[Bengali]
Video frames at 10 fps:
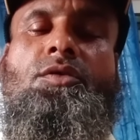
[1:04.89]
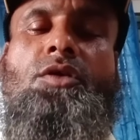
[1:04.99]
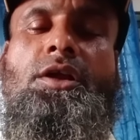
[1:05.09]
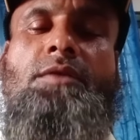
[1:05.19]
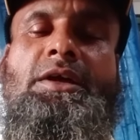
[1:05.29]

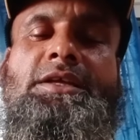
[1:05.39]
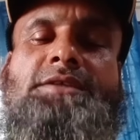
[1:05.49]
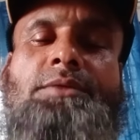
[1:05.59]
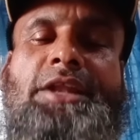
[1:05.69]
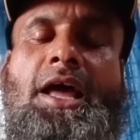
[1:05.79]
ঘরের বাইরে
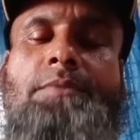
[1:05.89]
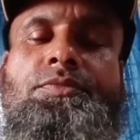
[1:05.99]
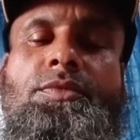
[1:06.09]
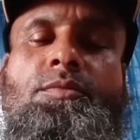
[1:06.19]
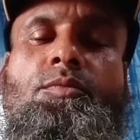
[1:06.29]
যাবে না
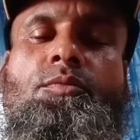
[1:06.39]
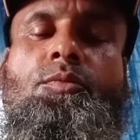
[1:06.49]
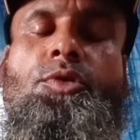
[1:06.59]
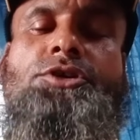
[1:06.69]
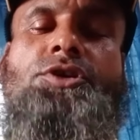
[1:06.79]

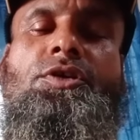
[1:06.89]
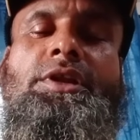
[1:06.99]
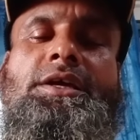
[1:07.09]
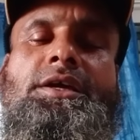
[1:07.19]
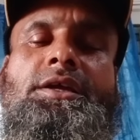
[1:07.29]
প্রয়োজন
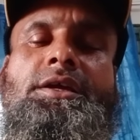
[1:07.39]
হলে